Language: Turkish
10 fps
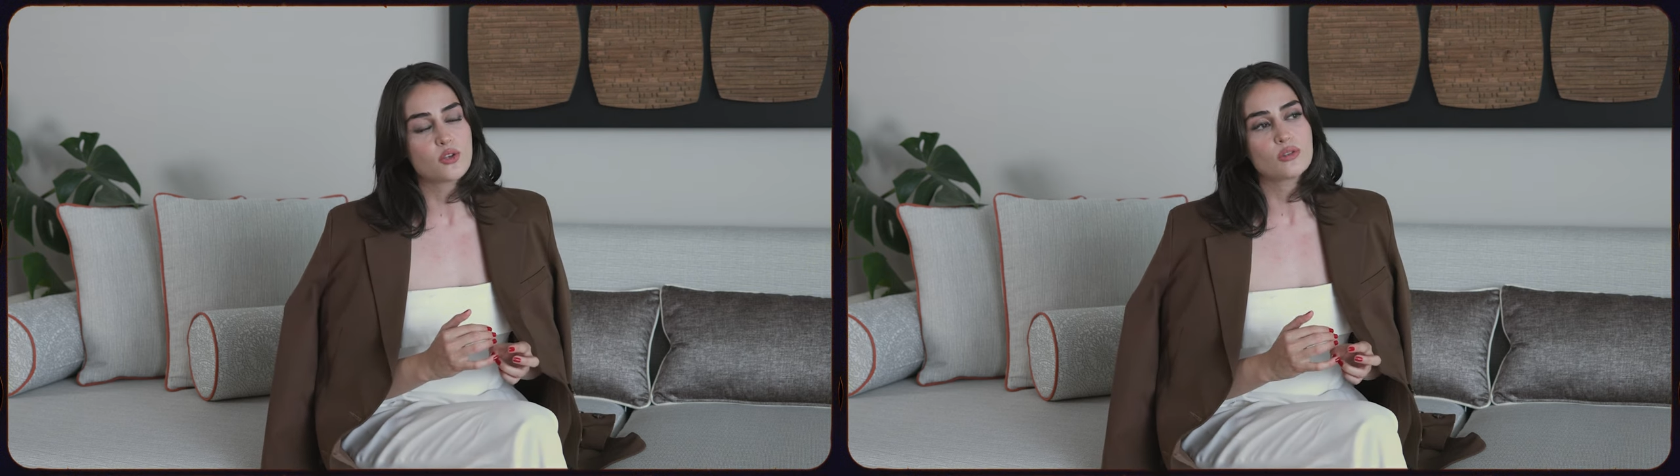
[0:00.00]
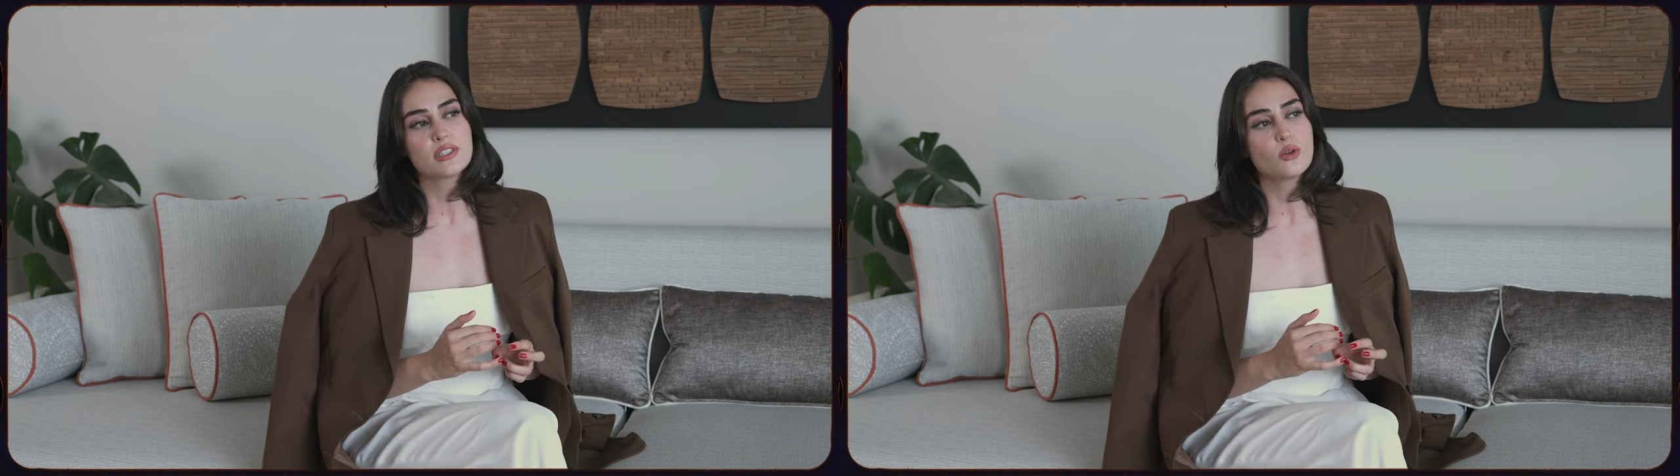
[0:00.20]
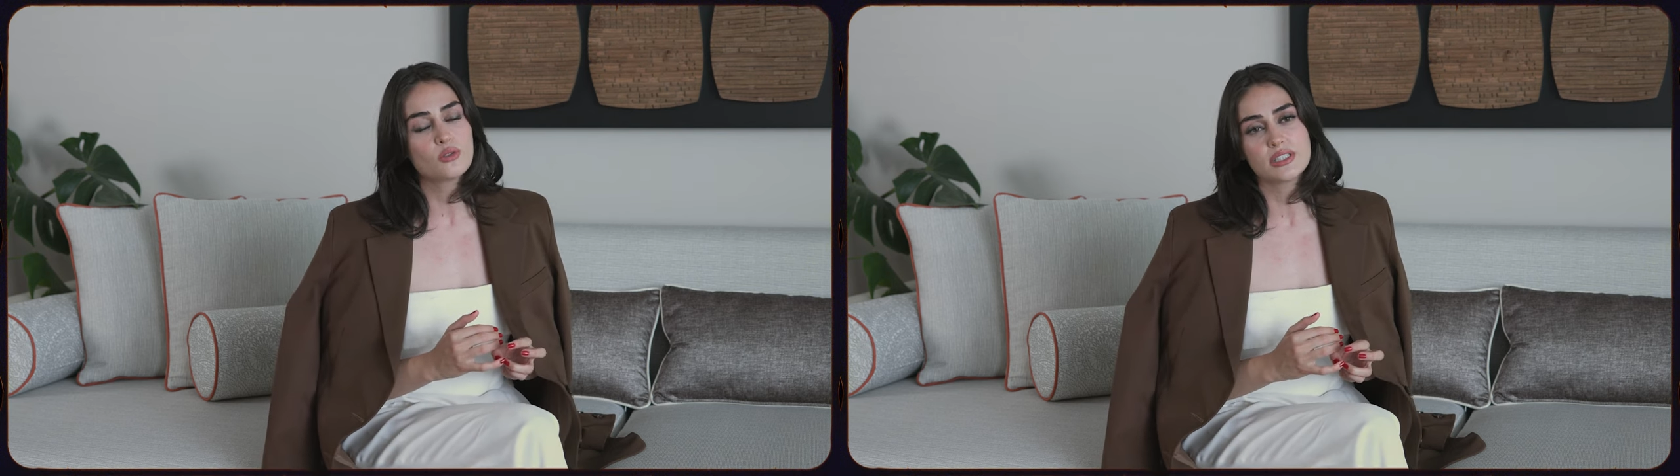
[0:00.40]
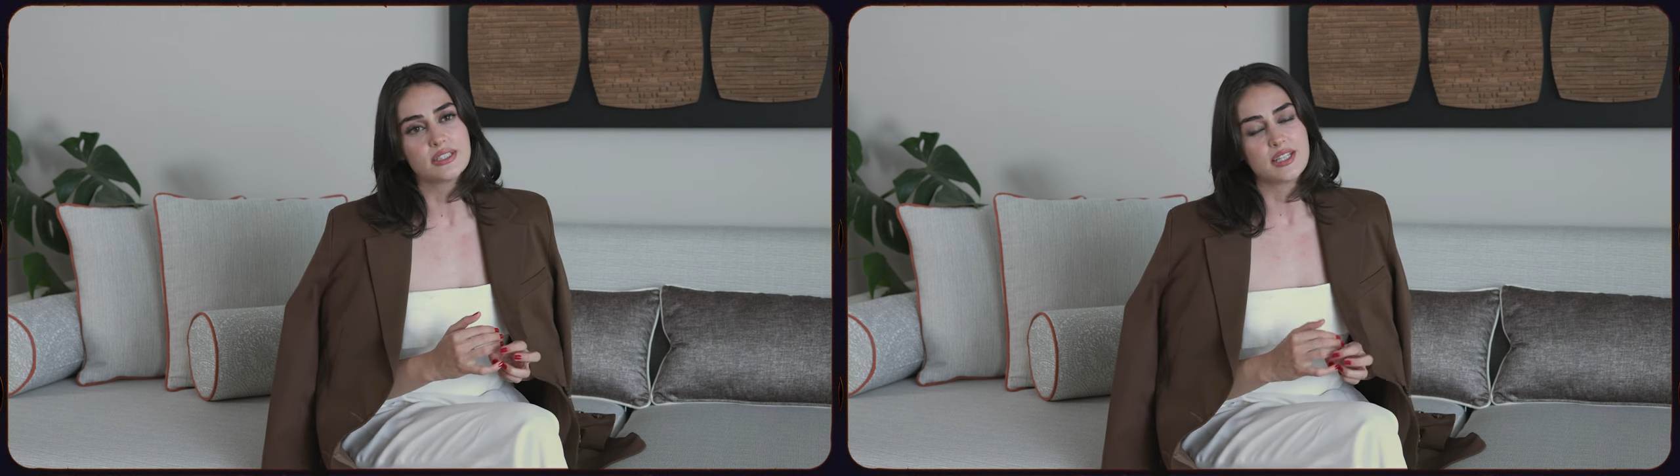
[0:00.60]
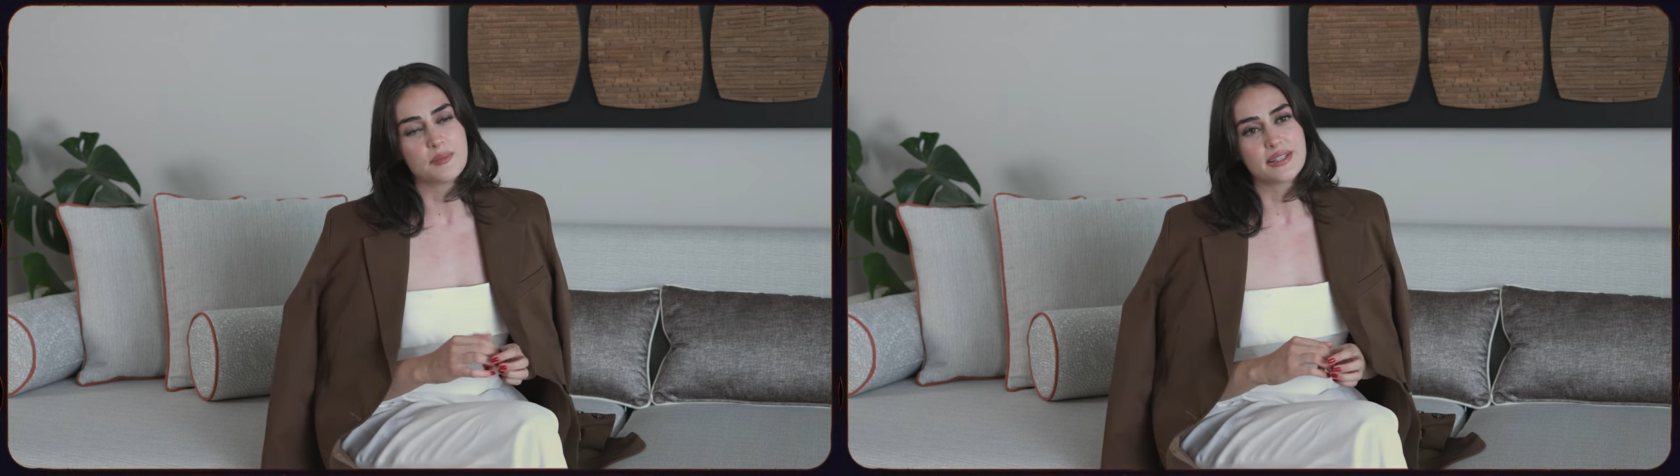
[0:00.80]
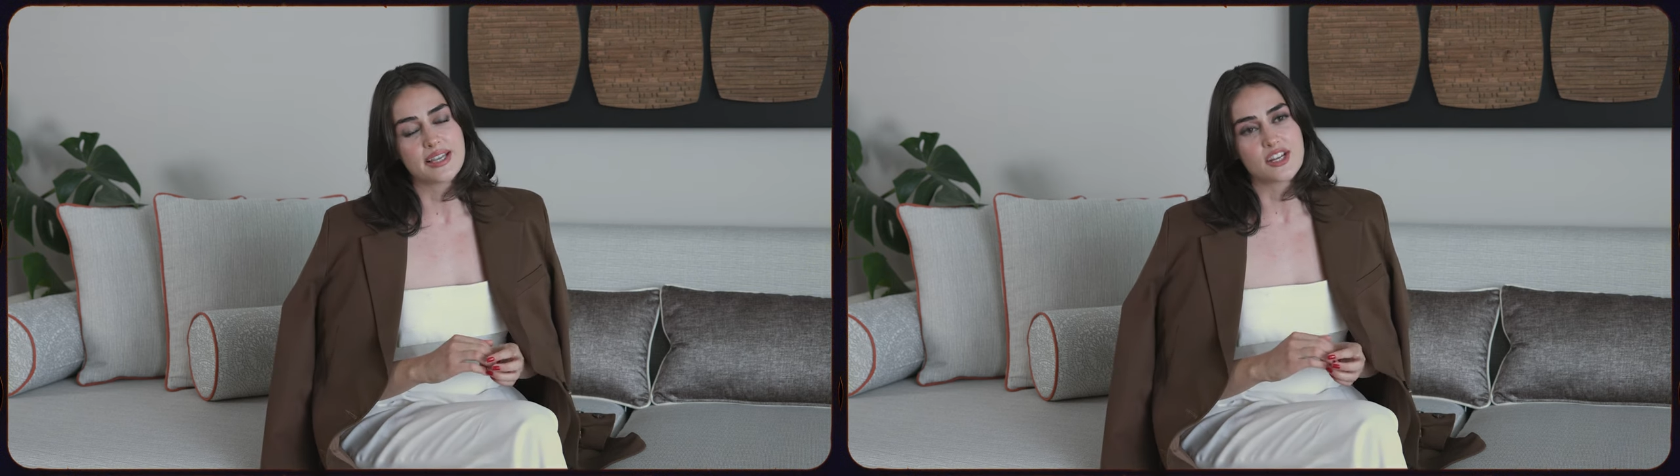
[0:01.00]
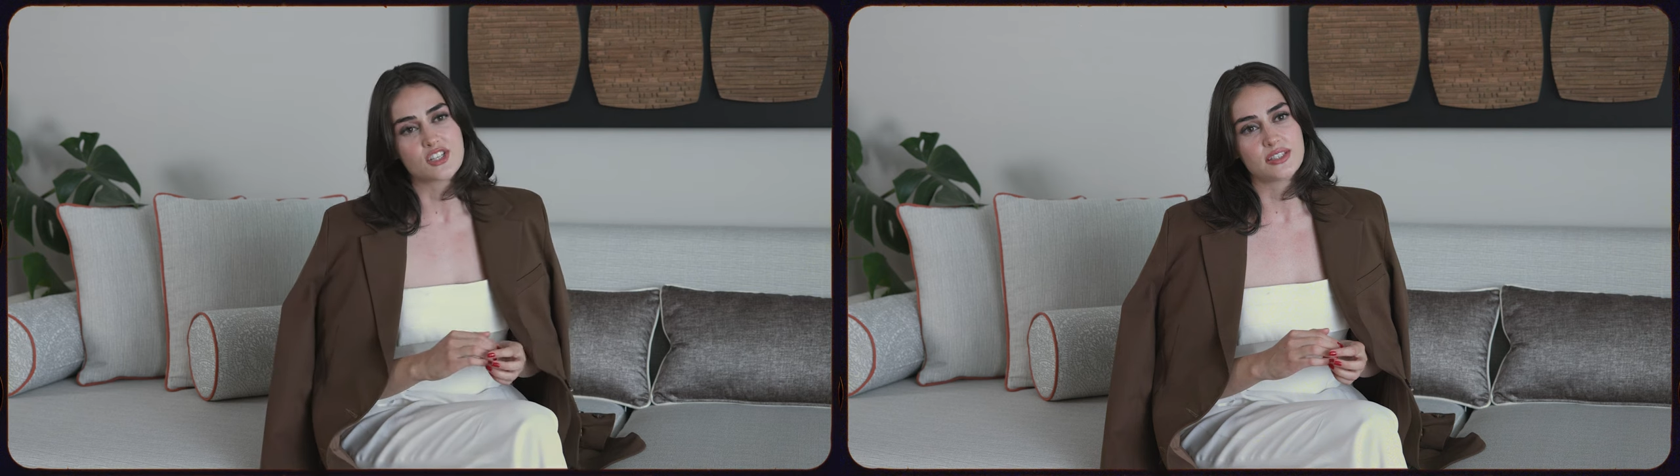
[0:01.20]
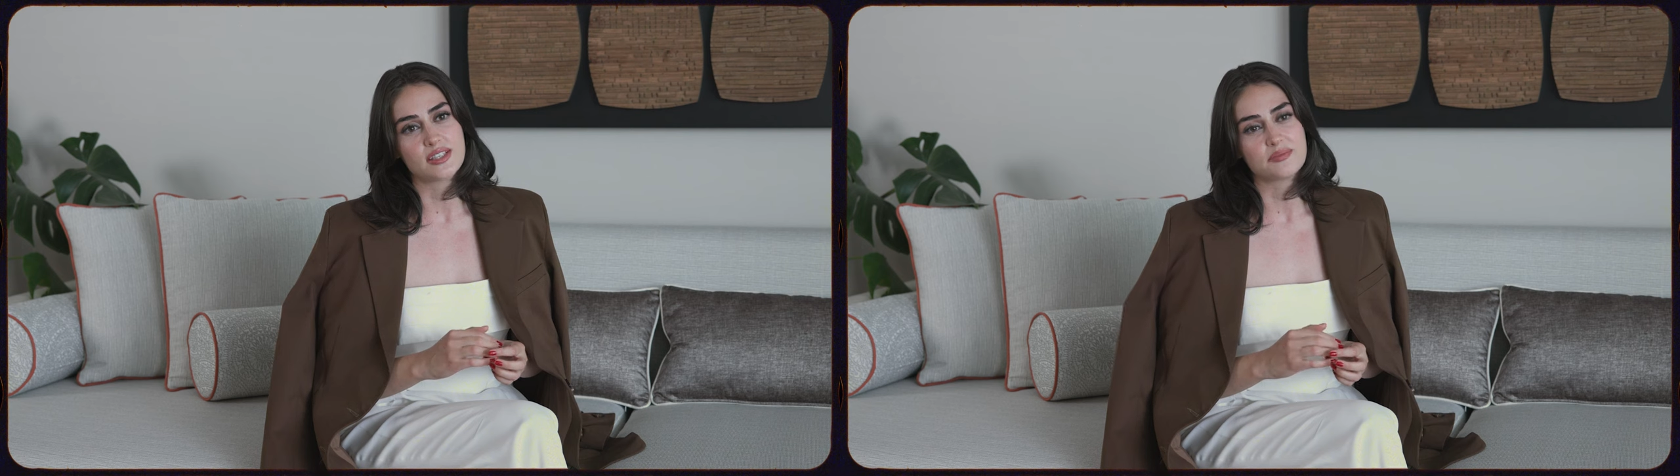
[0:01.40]
Yolda da onları dinlemeyi
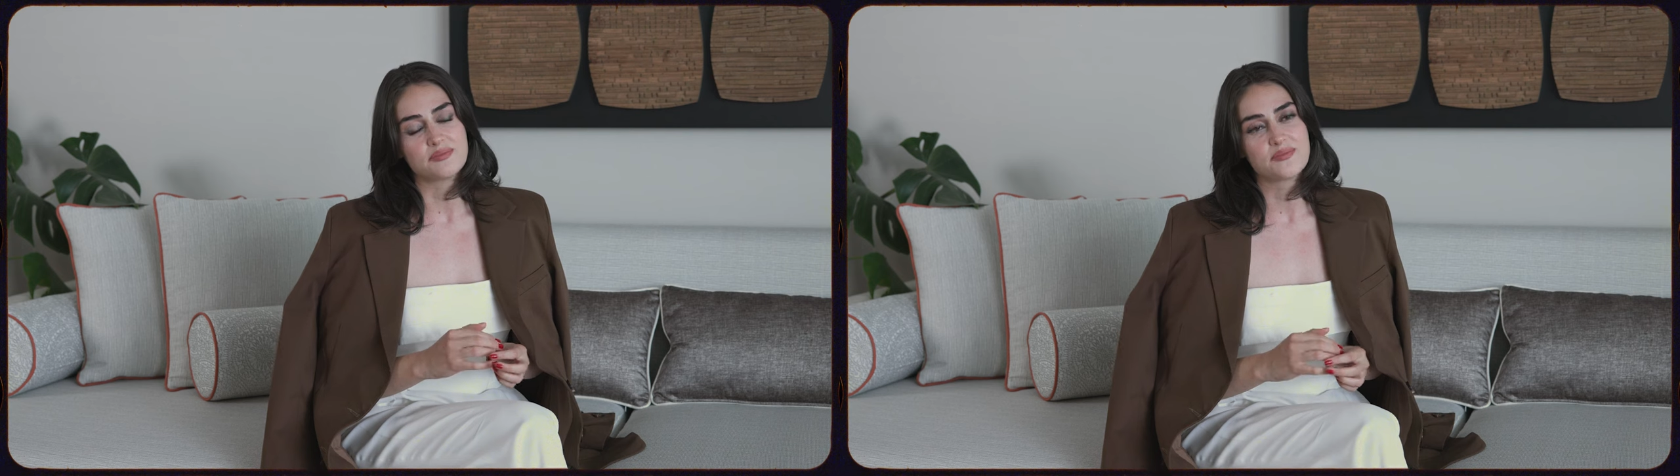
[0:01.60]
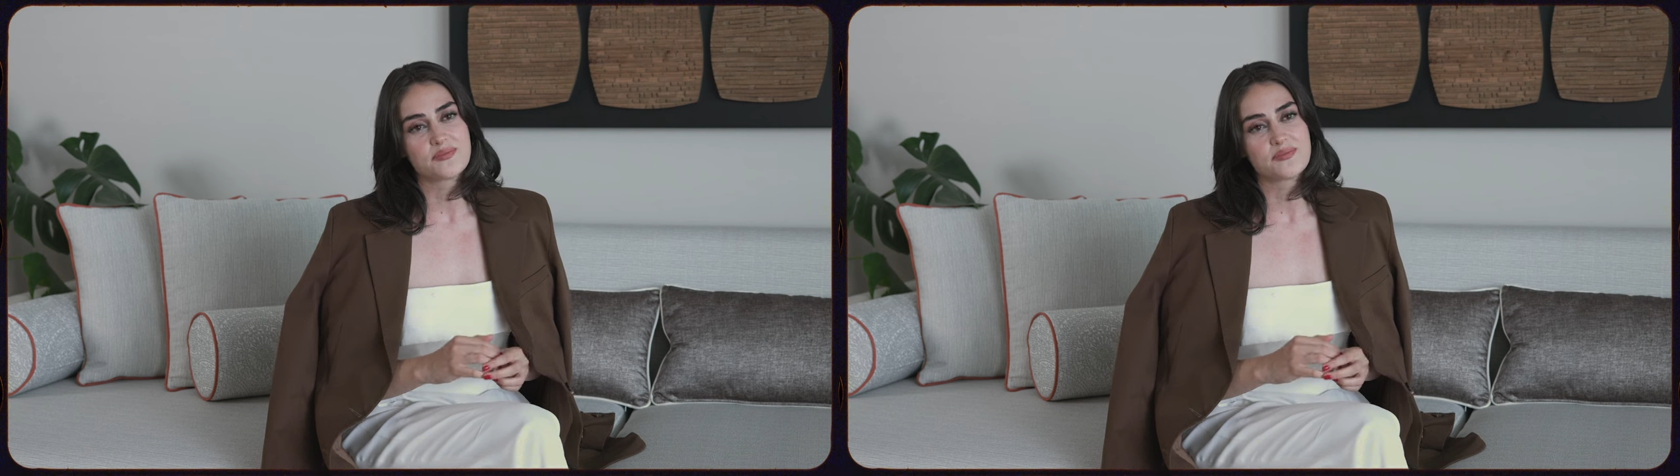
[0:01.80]
tercih ederim.